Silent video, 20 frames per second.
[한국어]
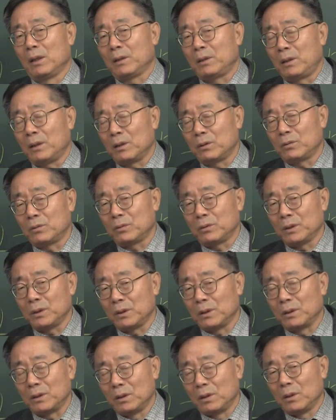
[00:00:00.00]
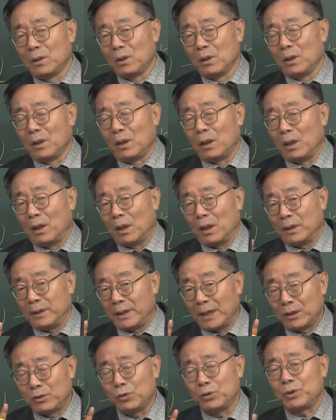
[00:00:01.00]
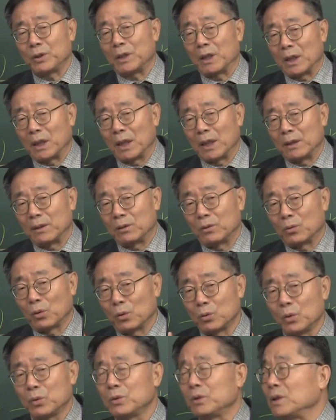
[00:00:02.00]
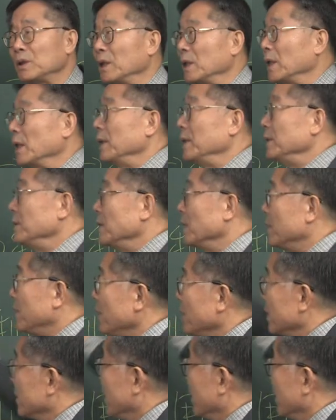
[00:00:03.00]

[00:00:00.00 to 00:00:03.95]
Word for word: 결국은 아, 예술적 인간, 도덕적 인간이 이제 돼야